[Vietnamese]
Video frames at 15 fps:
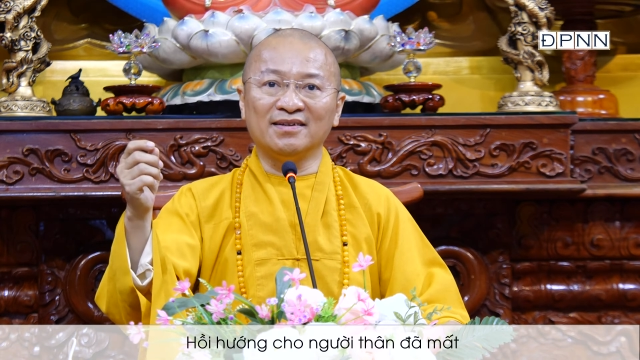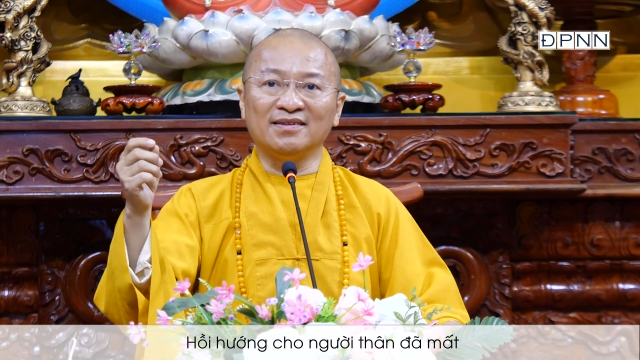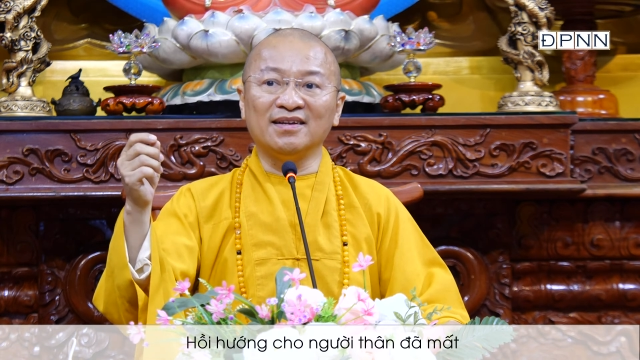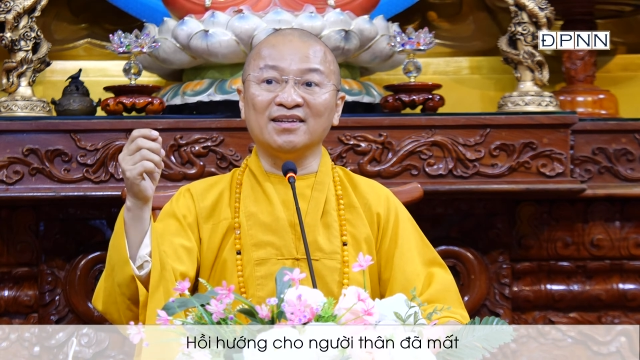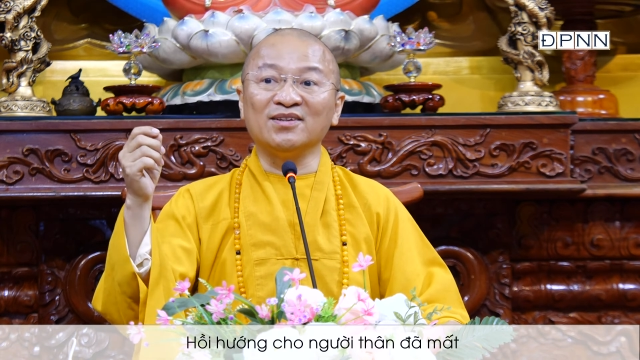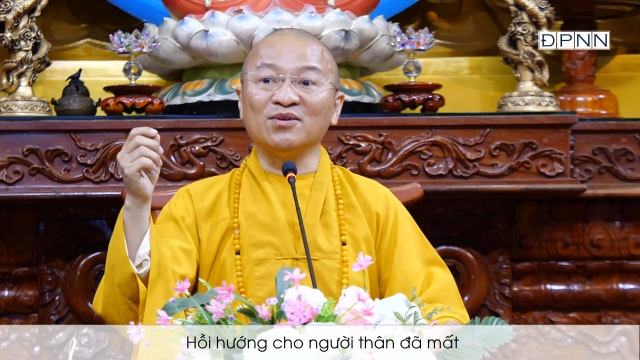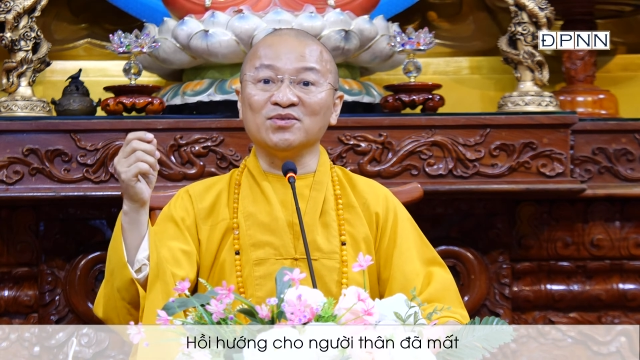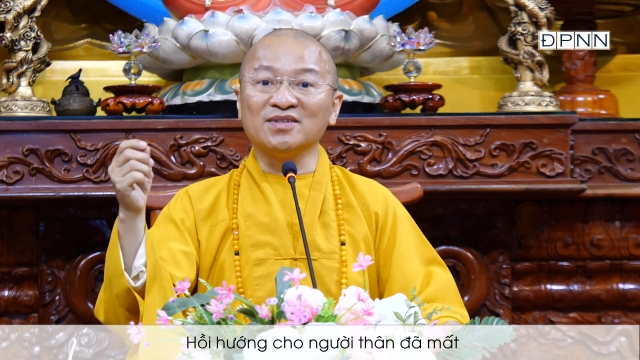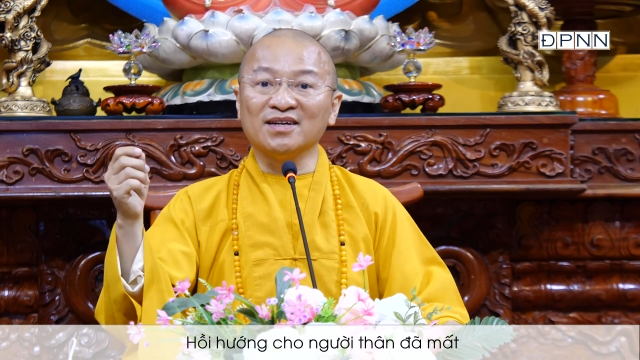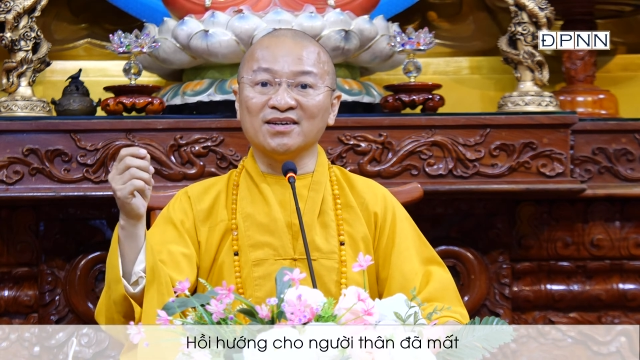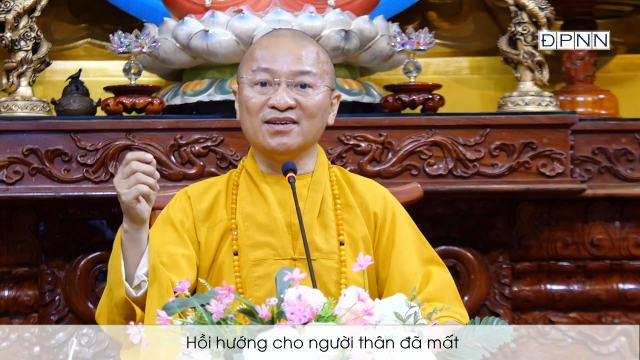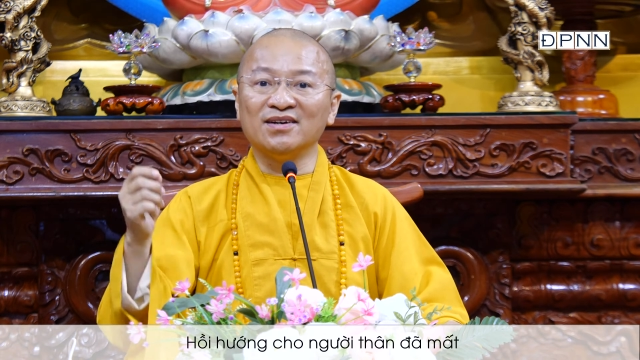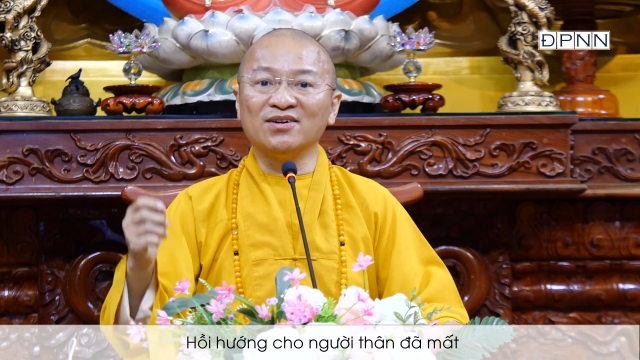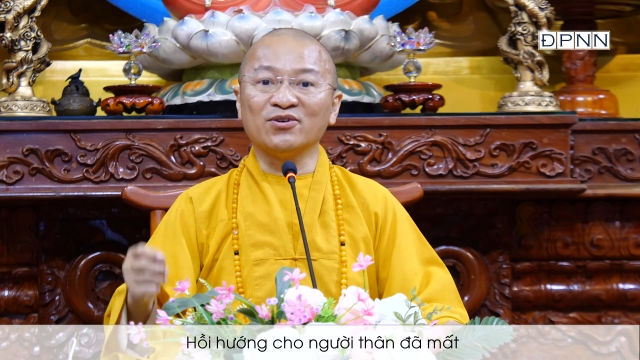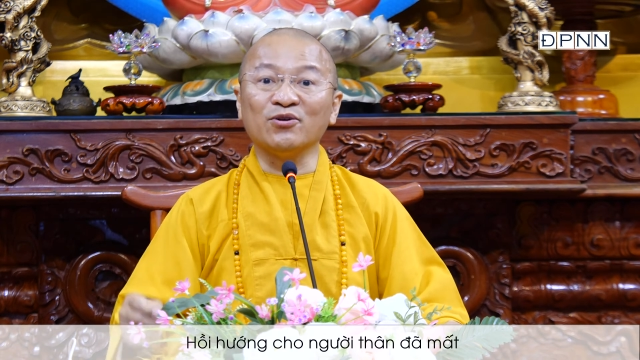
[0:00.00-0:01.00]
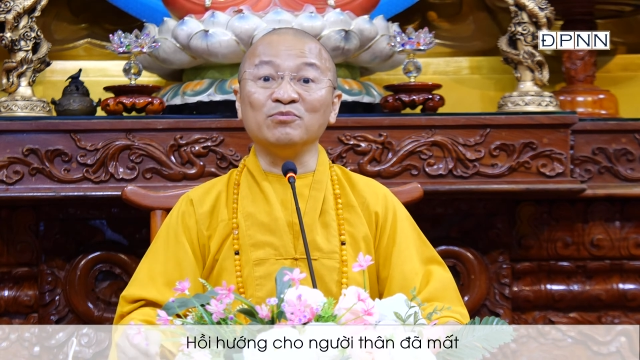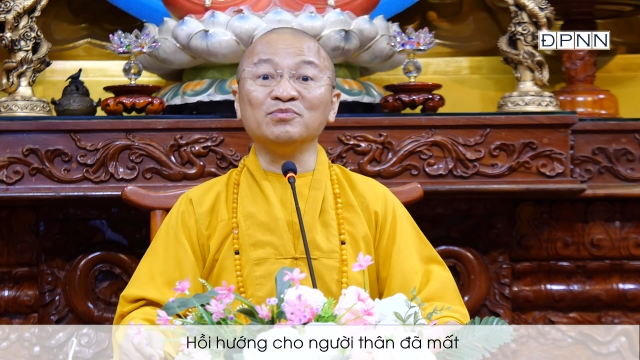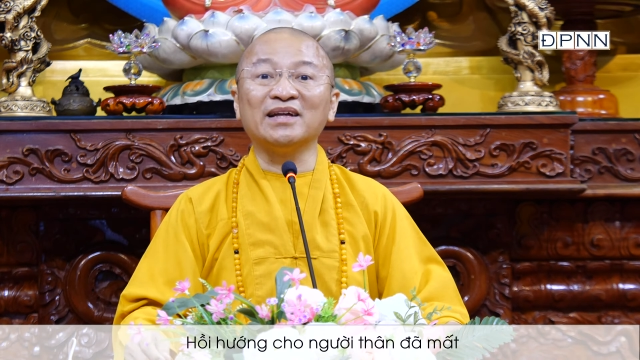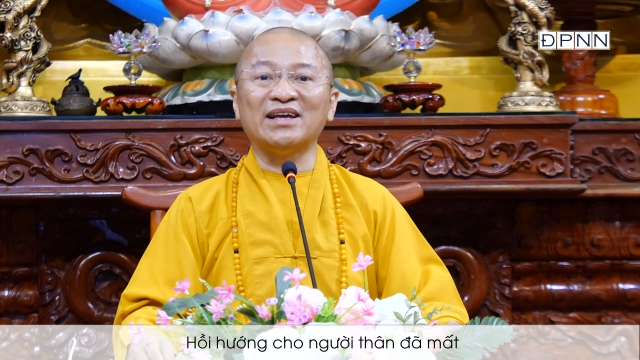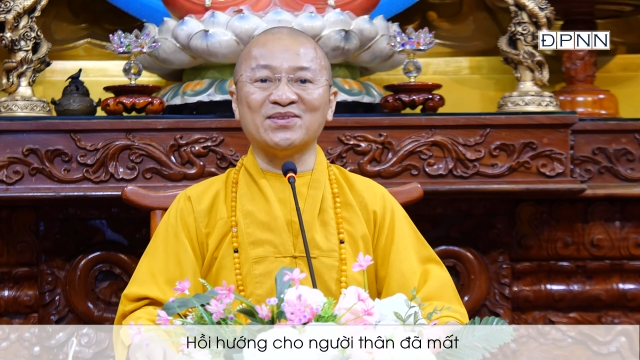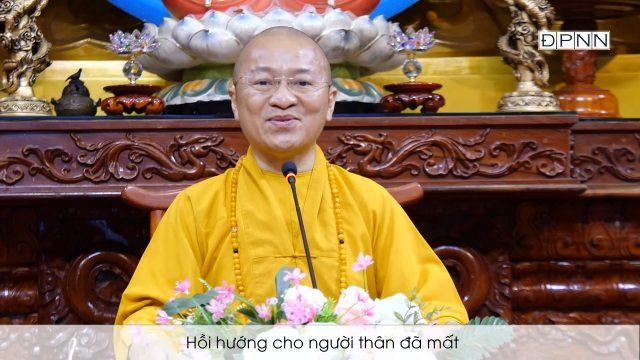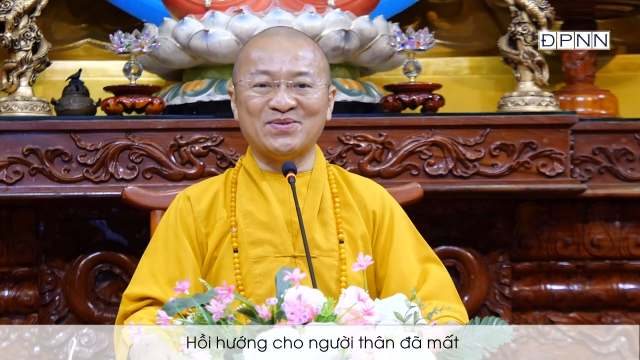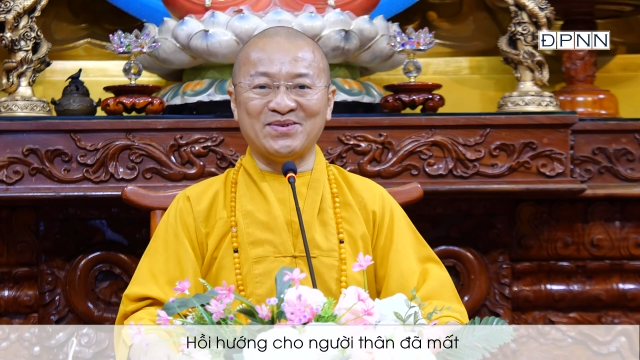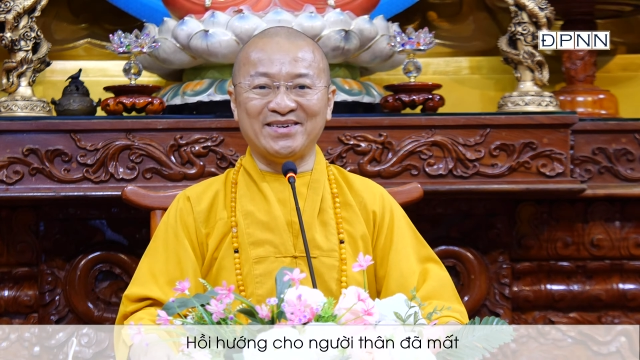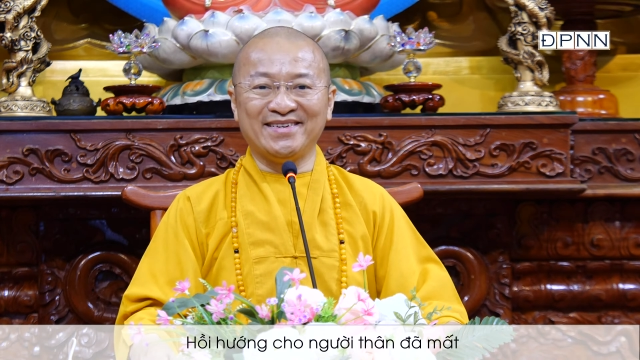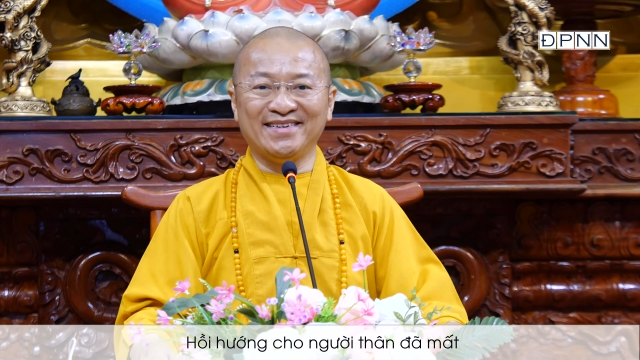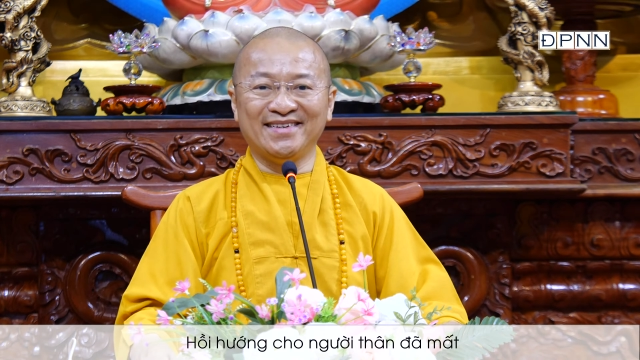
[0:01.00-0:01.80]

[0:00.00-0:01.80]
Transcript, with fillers: nên tổ chức cúng tại chùa.